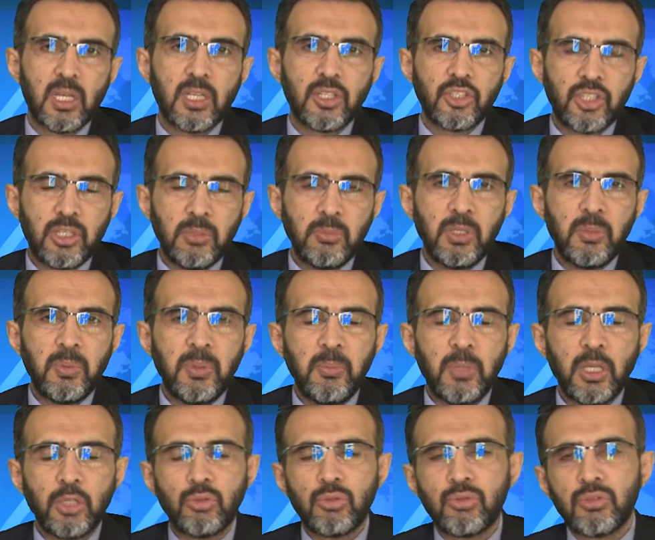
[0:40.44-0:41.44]
Şimdi
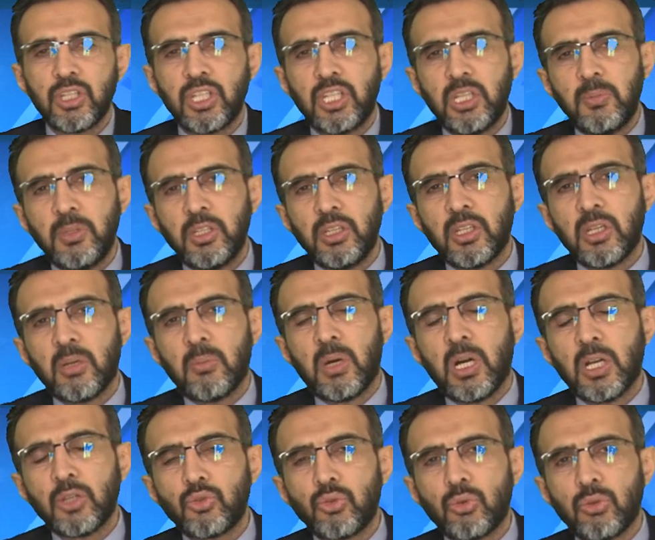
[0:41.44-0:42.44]
1500-2000 lira
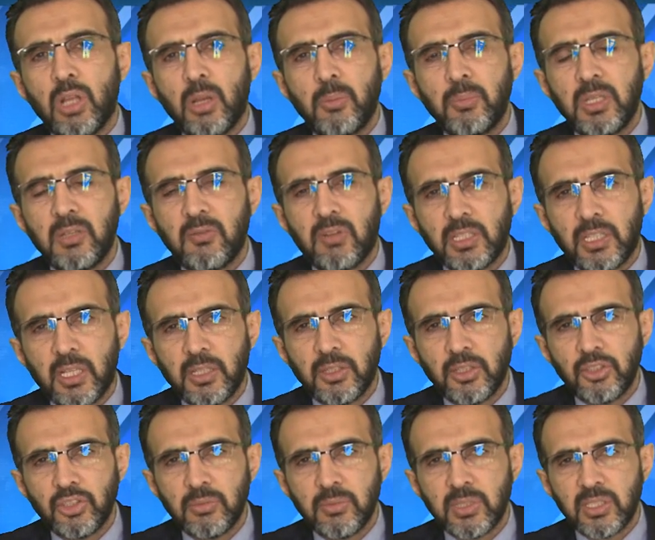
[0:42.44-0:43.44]
maaşı olan bir
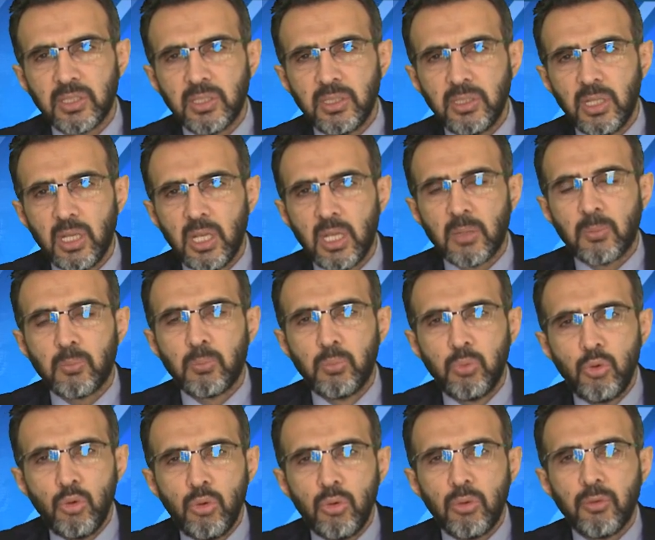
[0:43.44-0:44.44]
vatandaşımızın
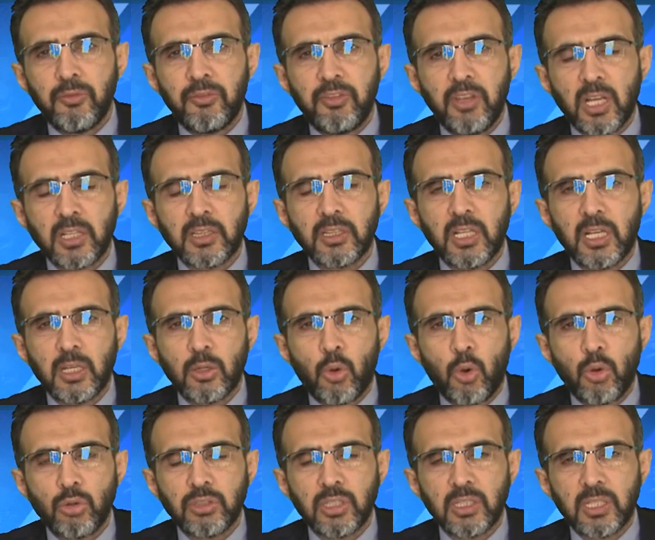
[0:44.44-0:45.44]
bu fiyatlar
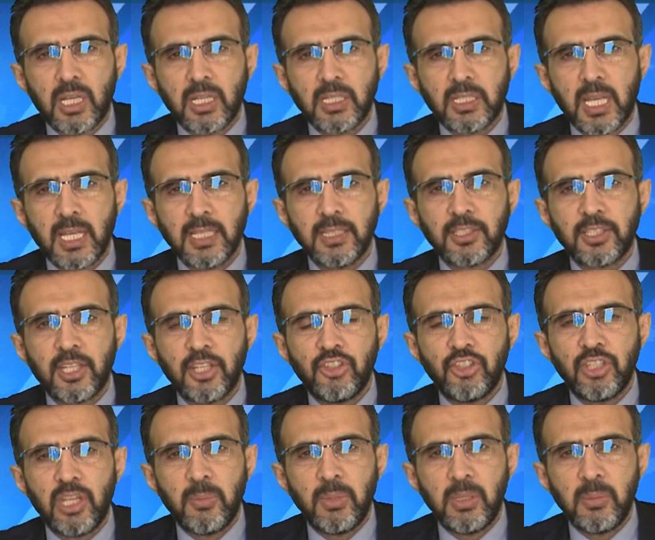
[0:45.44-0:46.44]
ortadayken
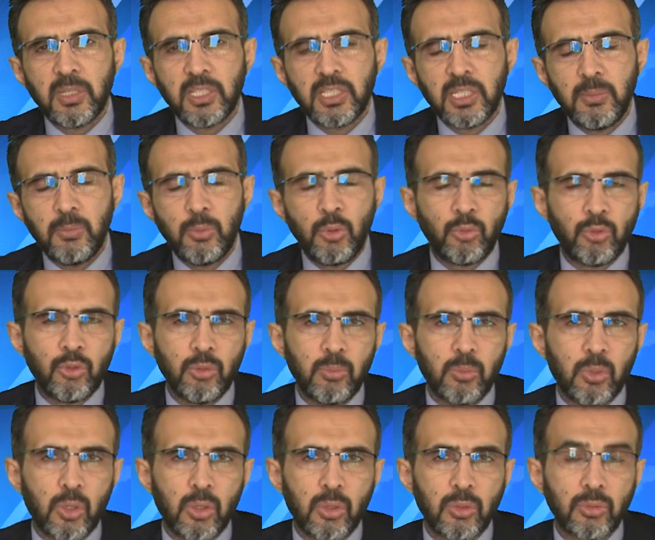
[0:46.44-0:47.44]
geçinebilmesi mümkün
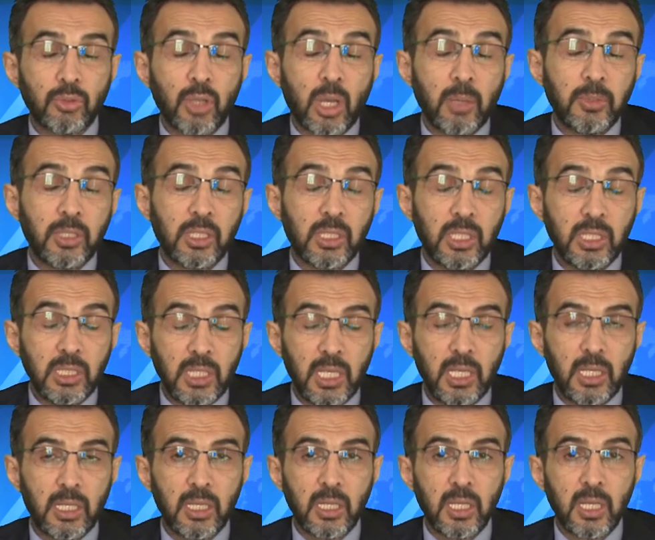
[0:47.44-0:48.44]
mü? Tabii ki
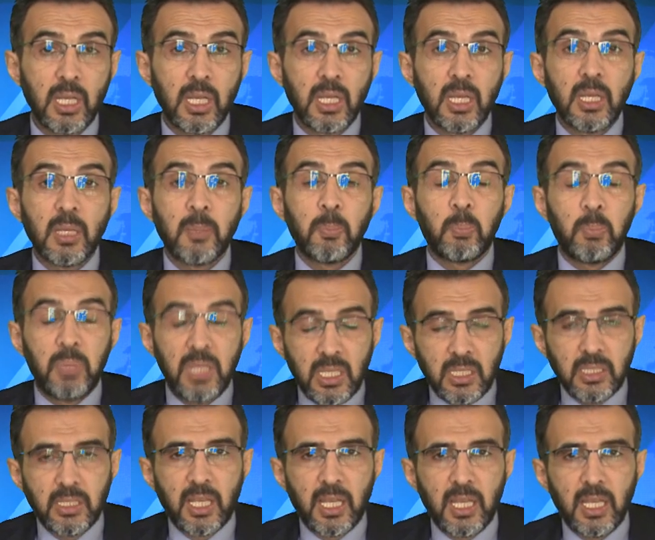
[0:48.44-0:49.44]
değil.
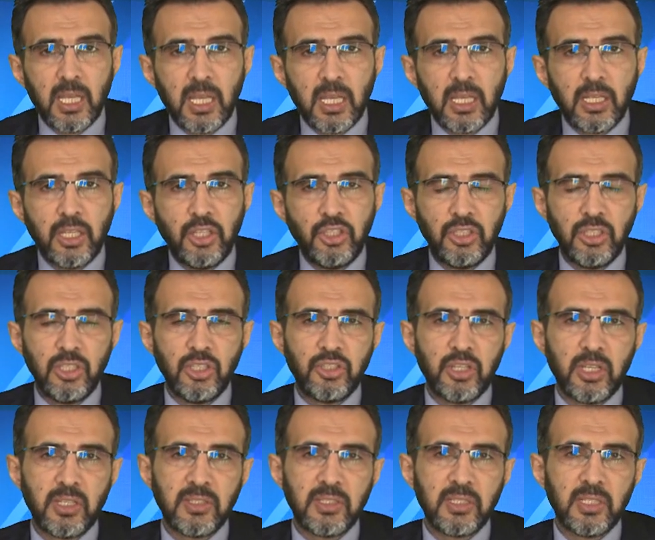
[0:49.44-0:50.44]
Bir de işin
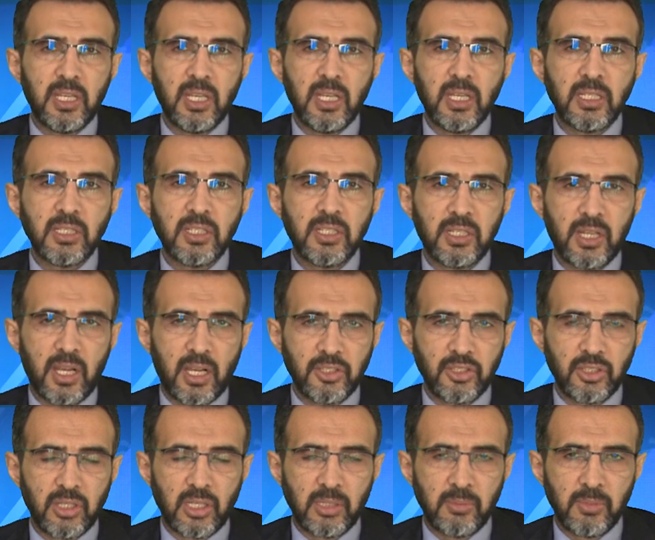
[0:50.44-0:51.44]
içerisine
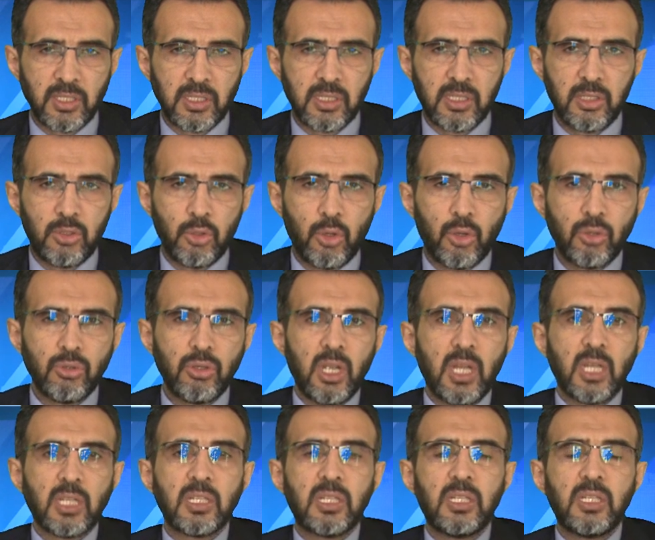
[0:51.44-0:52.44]
kiracılarımız giriyor.
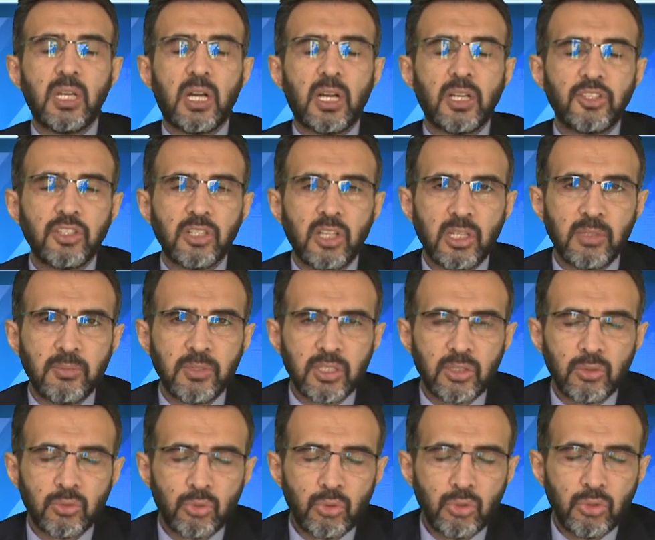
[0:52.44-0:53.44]

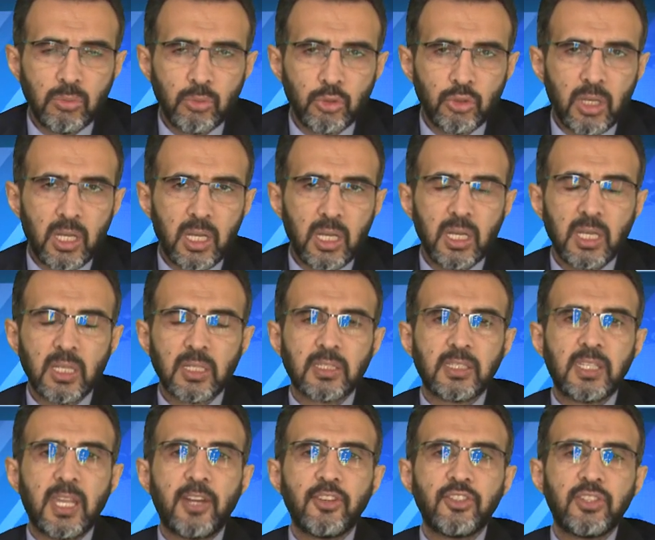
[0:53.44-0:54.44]
Kiracılarımızın durumu da
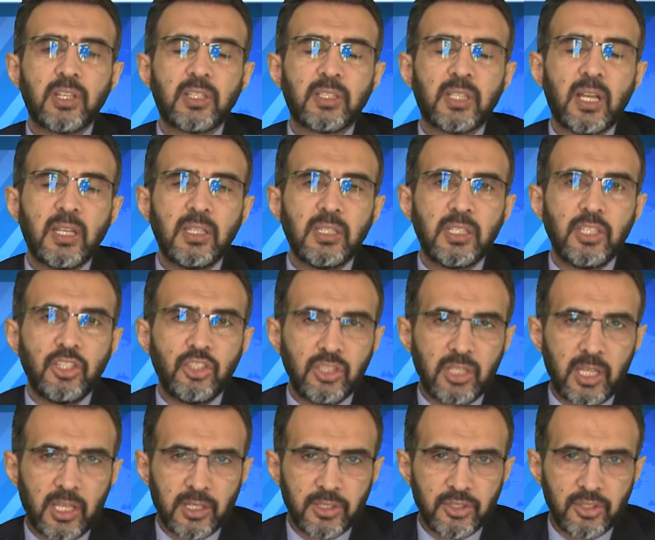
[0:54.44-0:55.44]
gerçekten
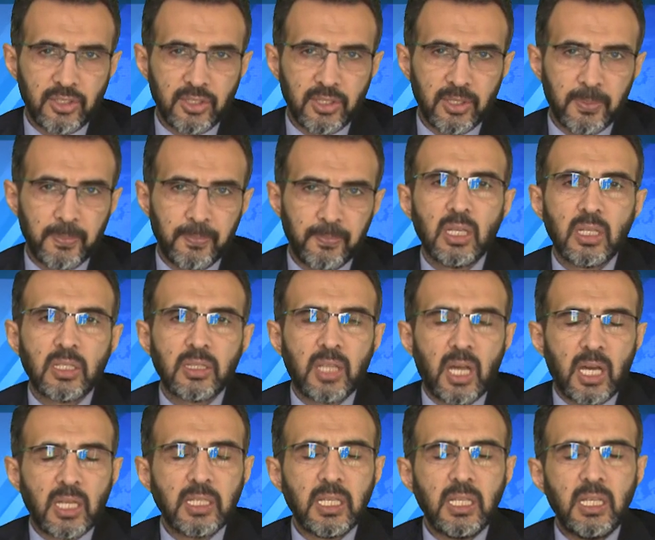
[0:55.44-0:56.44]
içler acısı
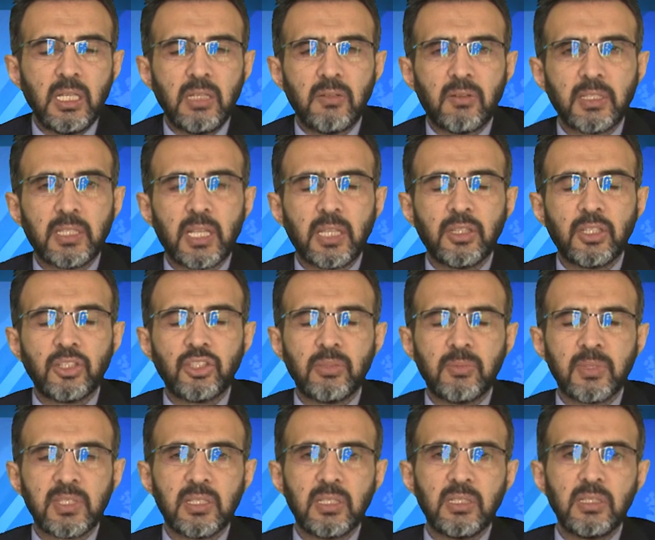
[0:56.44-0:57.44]
dar gelirli
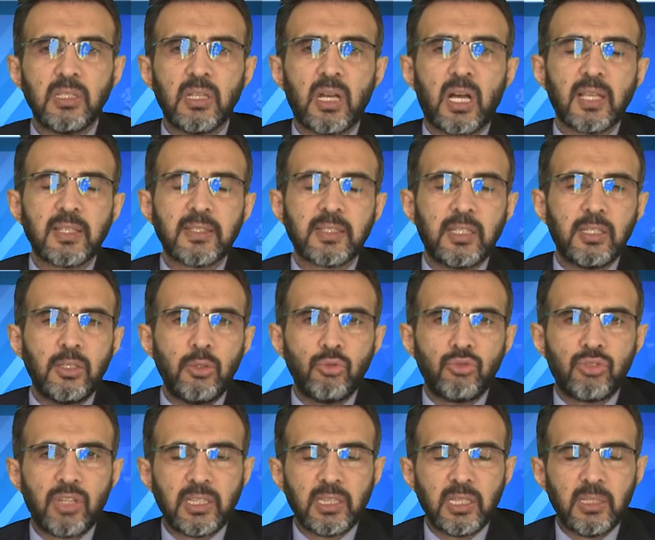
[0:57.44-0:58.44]
vatandaşımızın, asgari
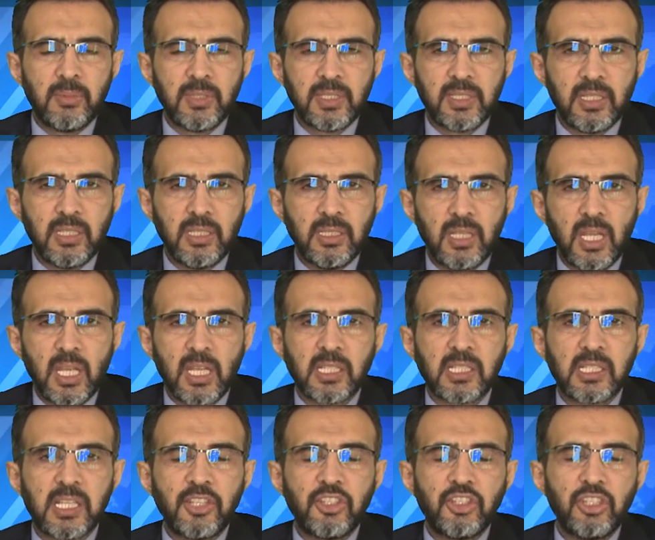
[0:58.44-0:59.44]
ücretlimizin
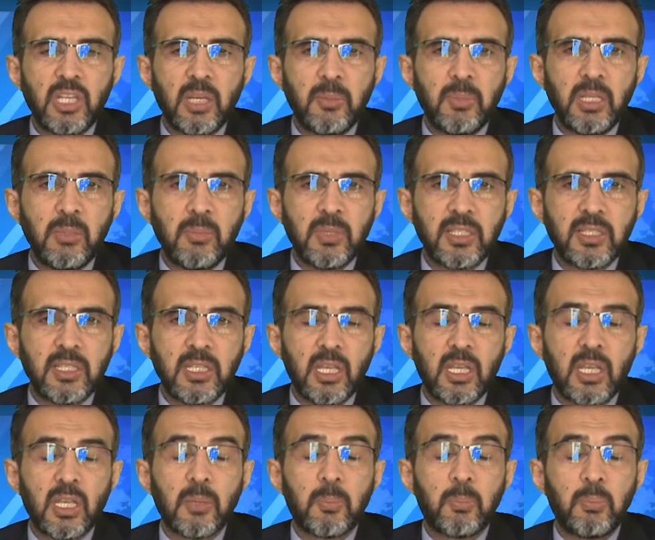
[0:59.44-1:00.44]

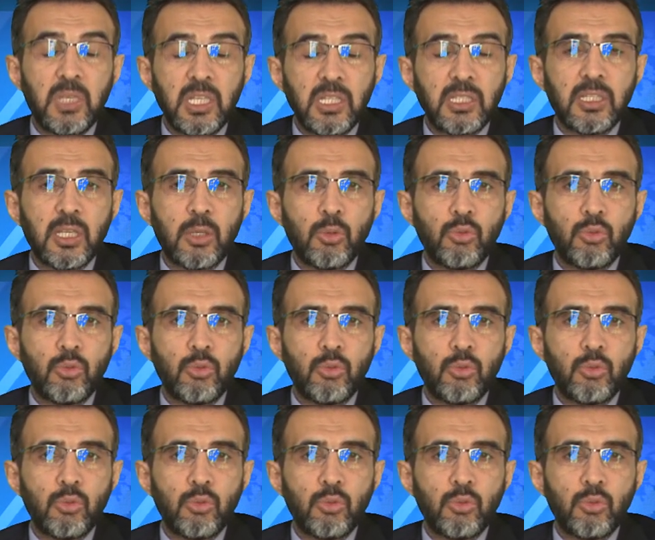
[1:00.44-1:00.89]
geçinebilmesi, bir de